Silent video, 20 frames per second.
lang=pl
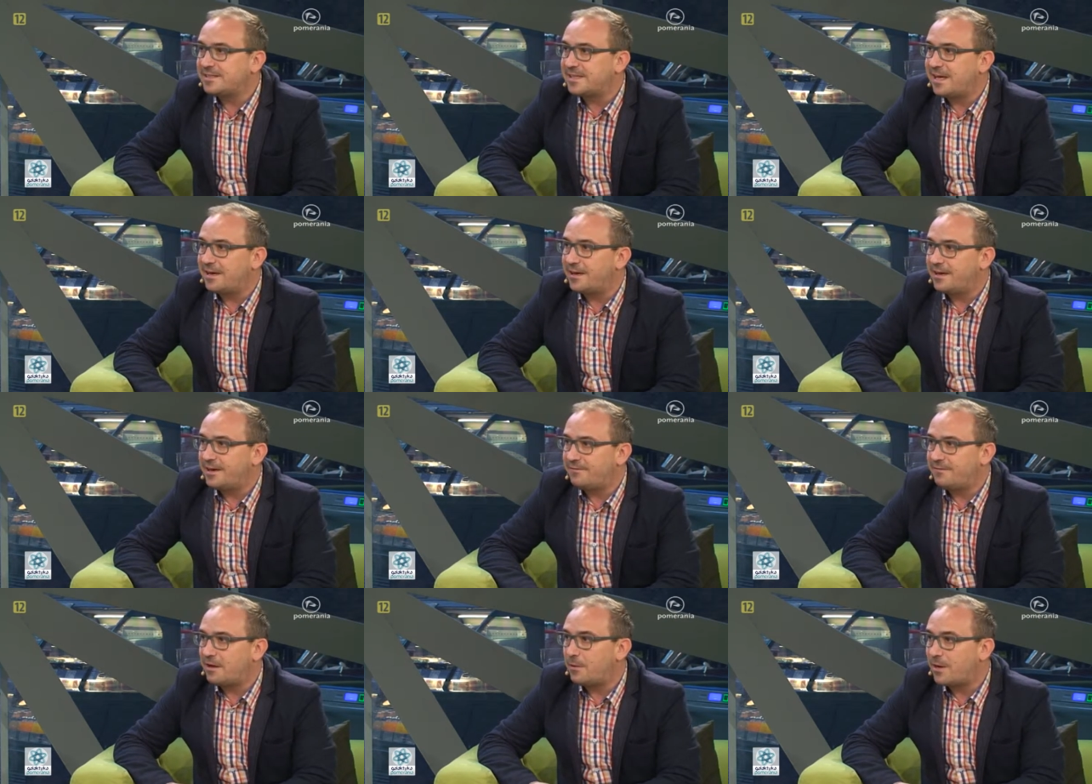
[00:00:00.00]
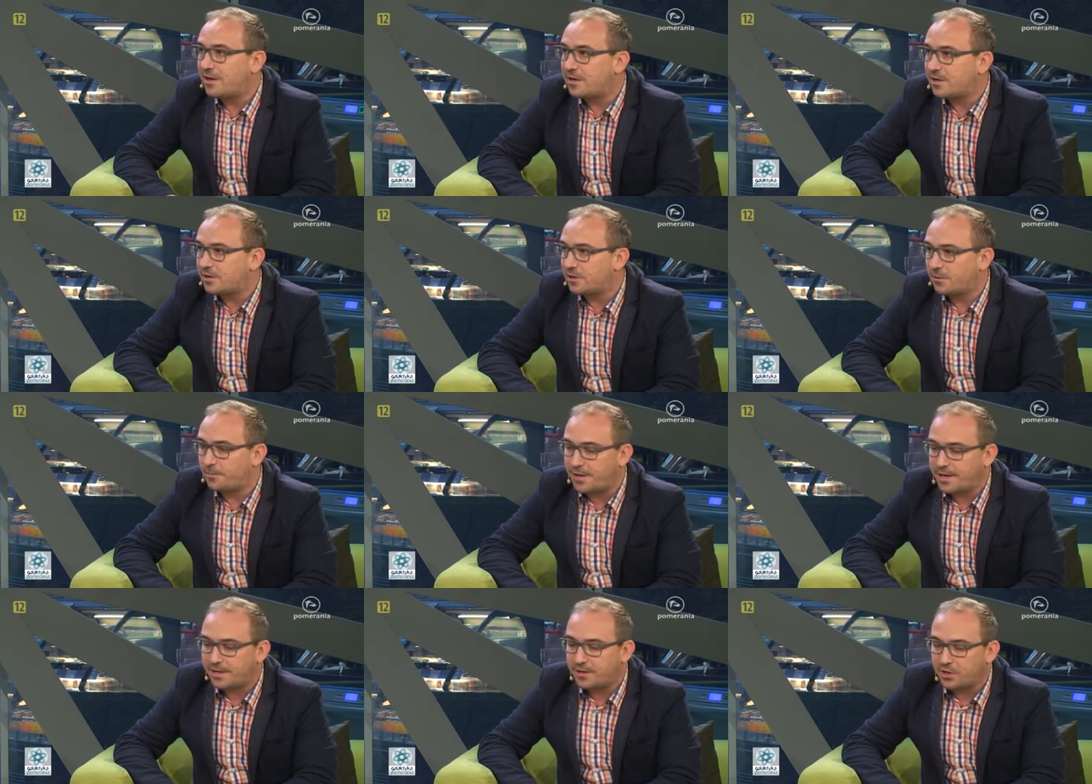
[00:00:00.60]
sale na wałach
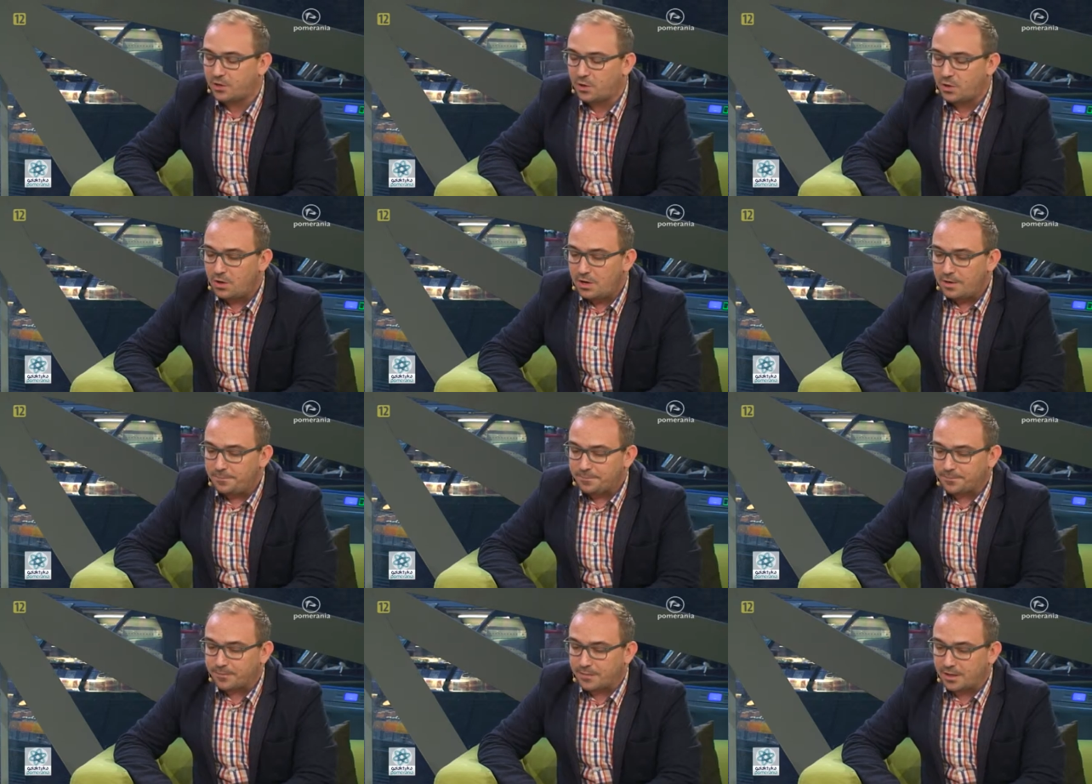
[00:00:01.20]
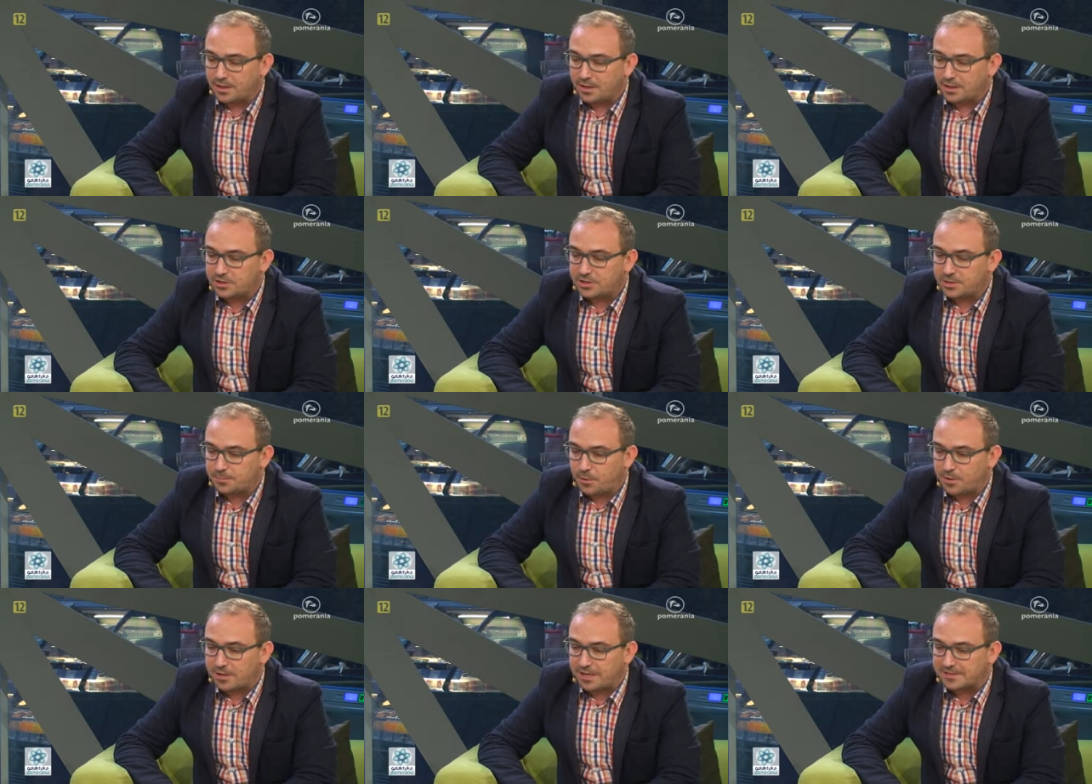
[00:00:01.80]
Chrobrego,
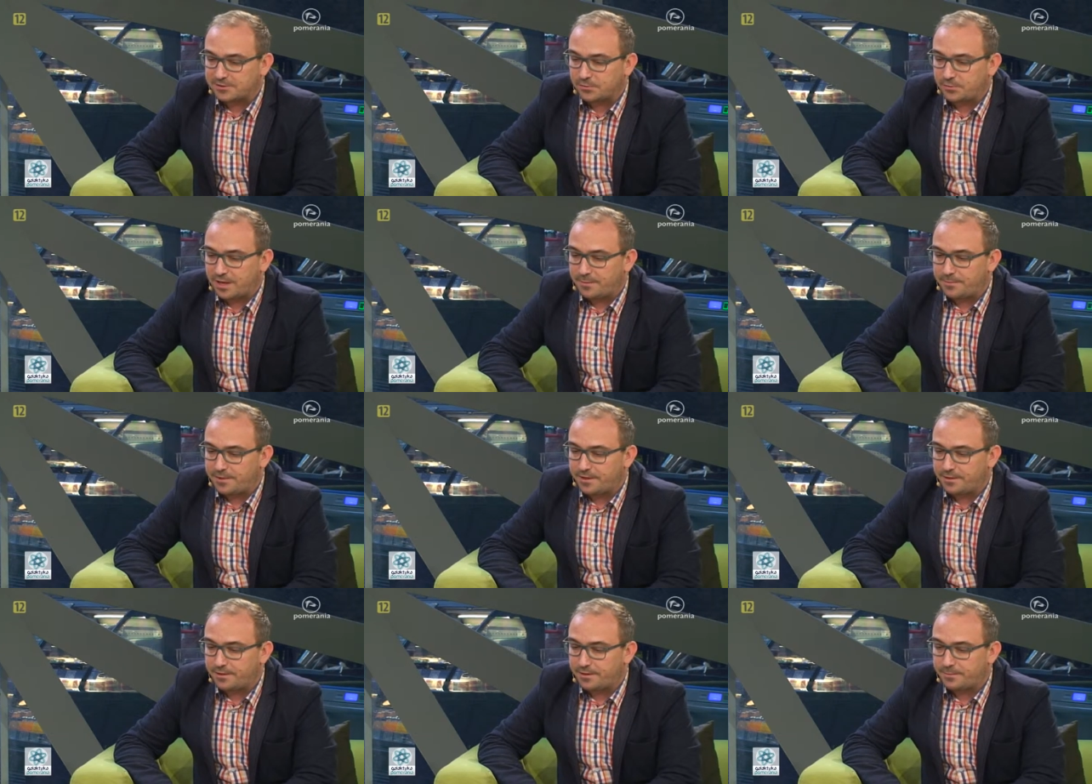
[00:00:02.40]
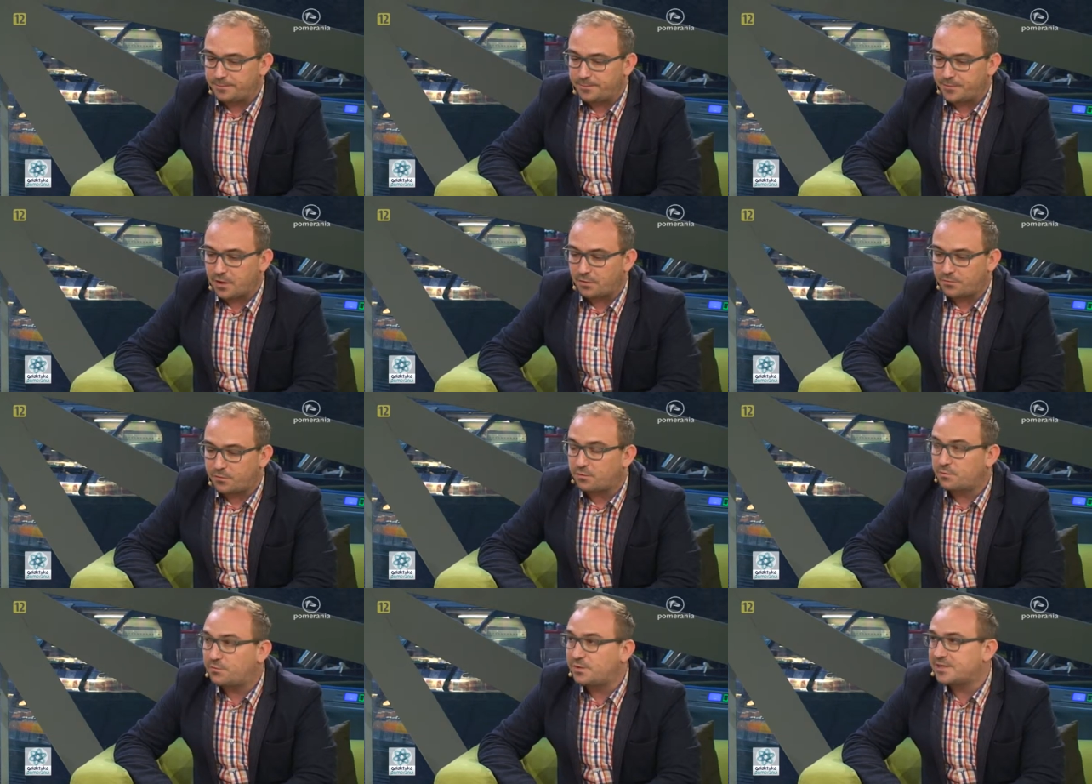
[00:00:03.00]
gdzie pokazujemy
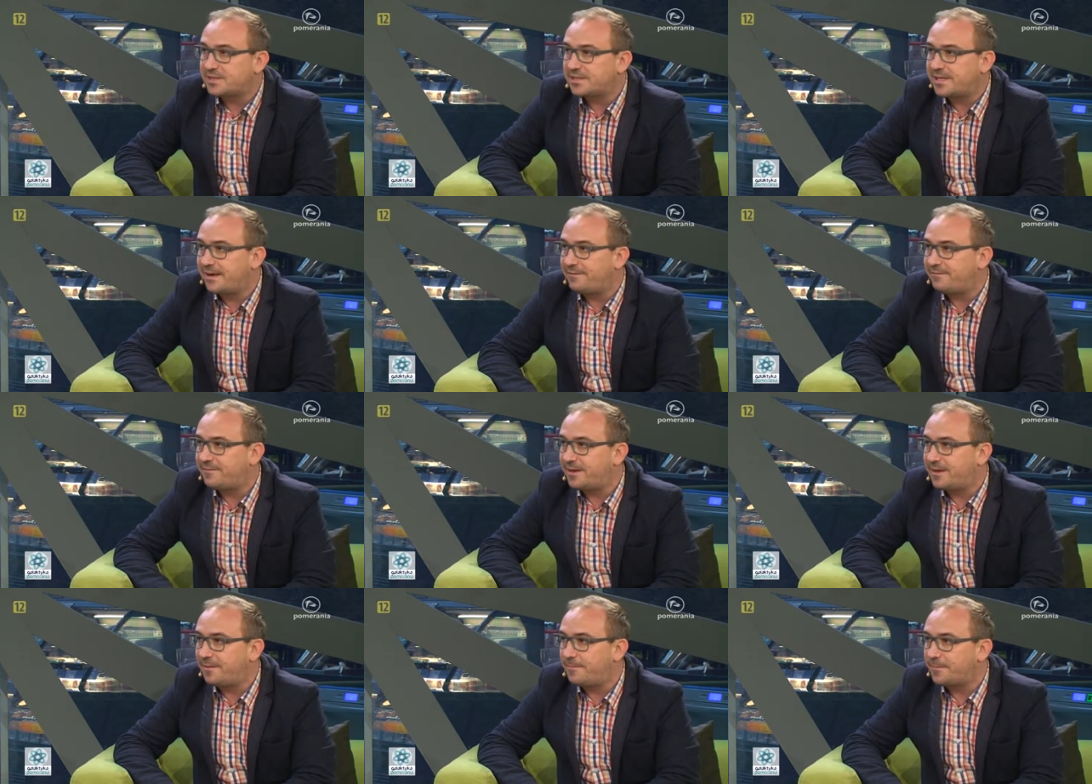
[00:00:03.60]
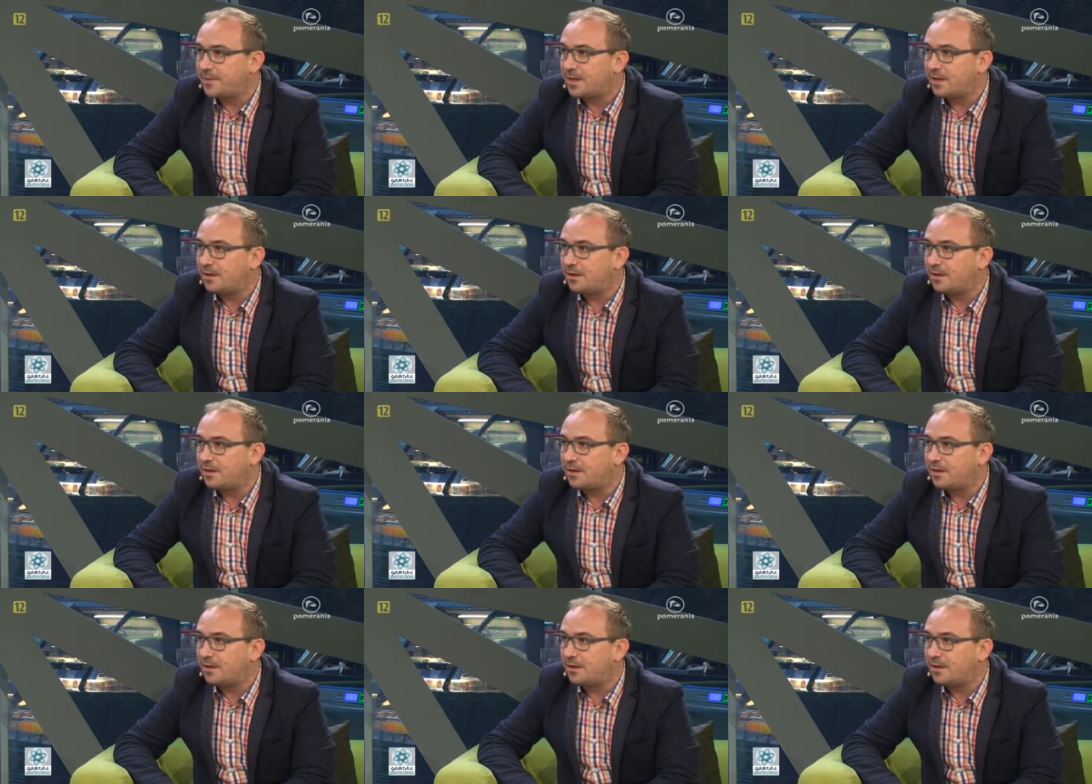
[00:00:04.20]
nową wystawę